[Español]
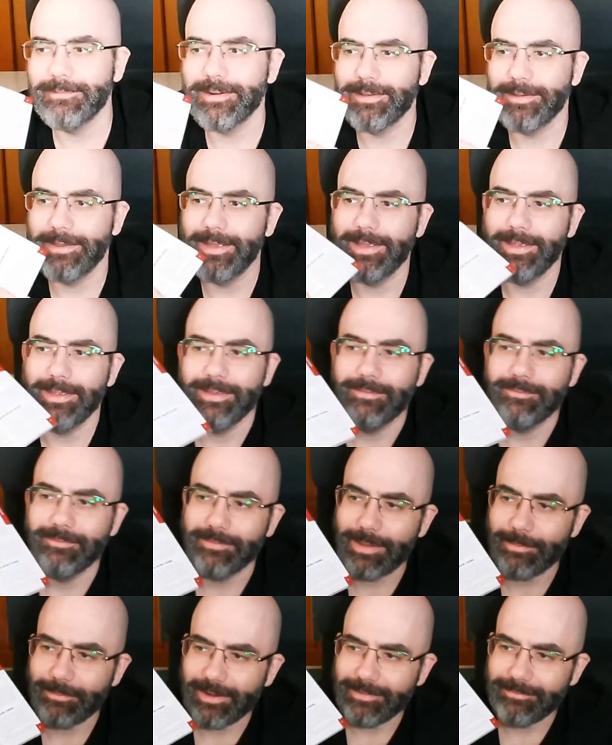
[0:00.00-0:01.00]
bueno, eh,
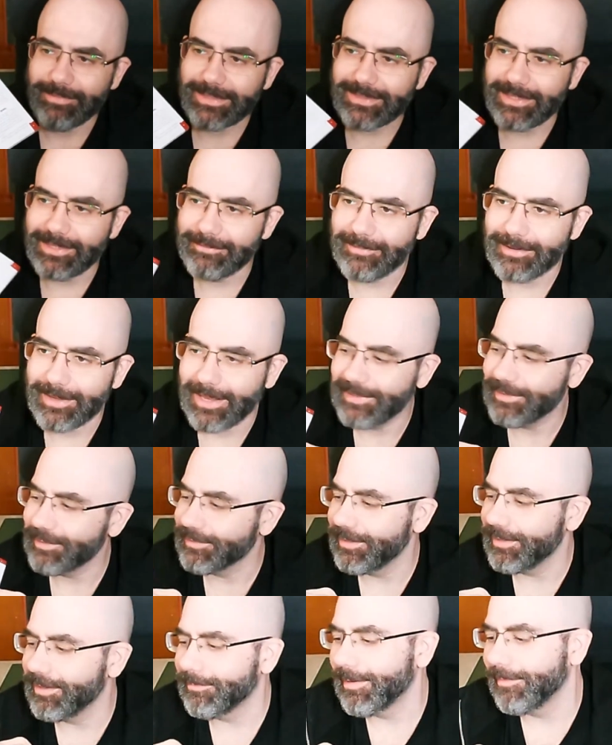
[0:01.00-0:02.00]
voy a ponerme así porque esto
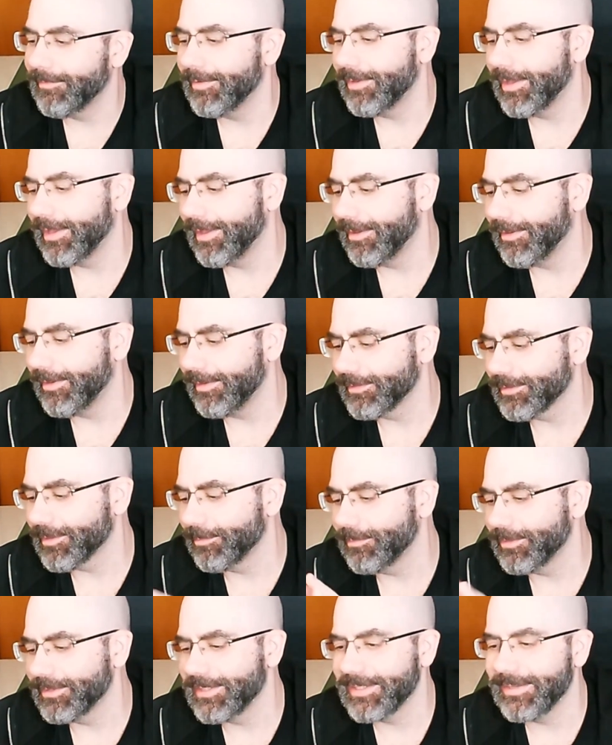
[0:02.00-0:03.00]
si no
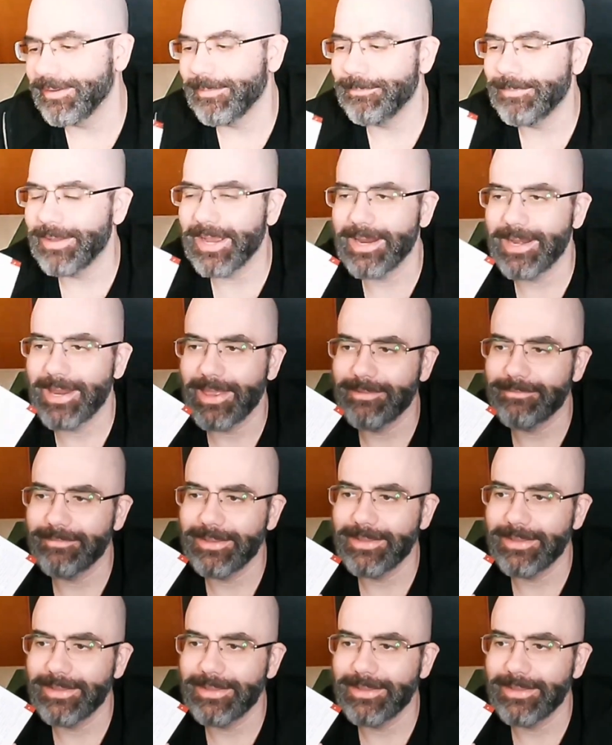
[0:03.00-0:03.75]
son muchísimas páginas de